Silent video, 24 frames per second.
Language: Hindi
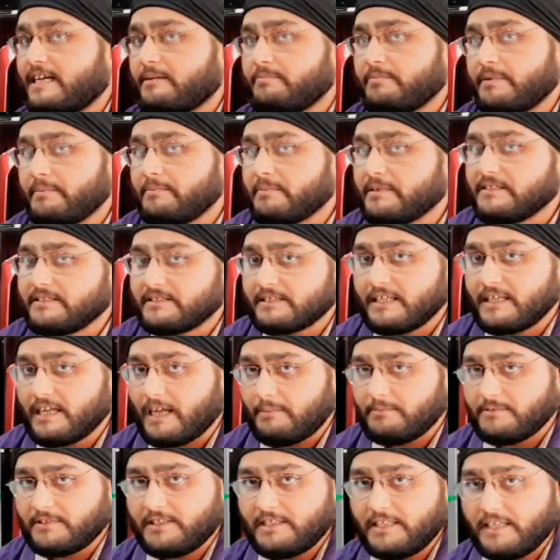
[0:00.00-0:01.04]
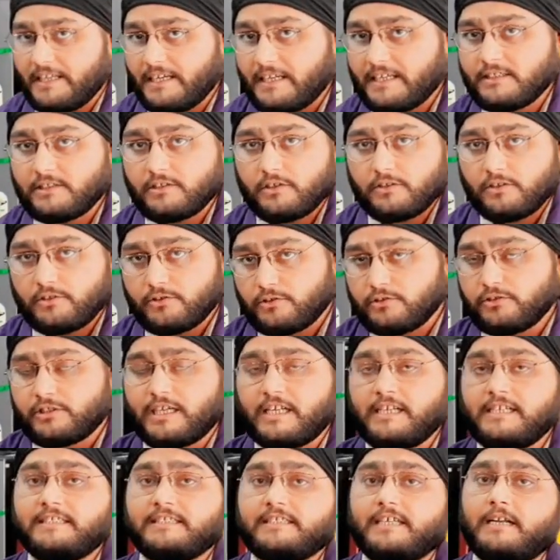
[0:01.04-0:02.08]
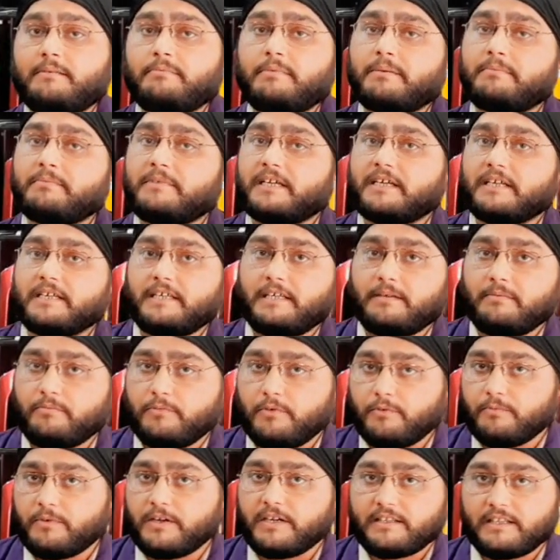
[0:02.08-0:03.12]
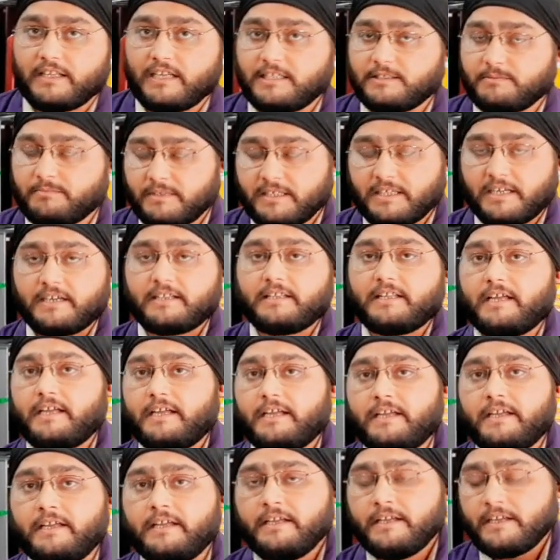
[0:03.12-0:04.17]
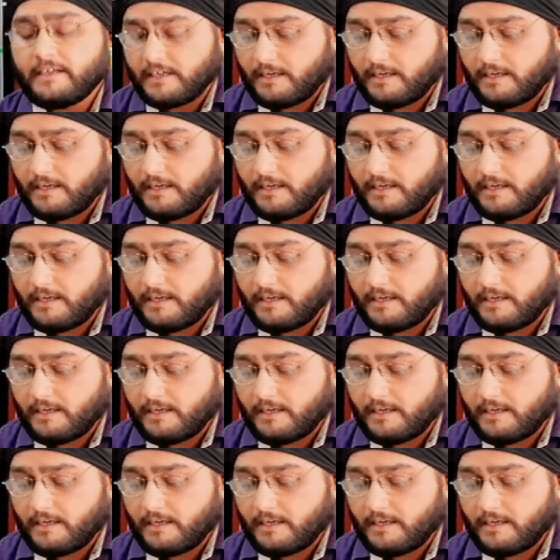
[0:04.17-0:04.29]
आरपीएम की इसकी कैपेसिटी है कि 1440 आरपीएम तक ये मूव करता है स्पिन करता है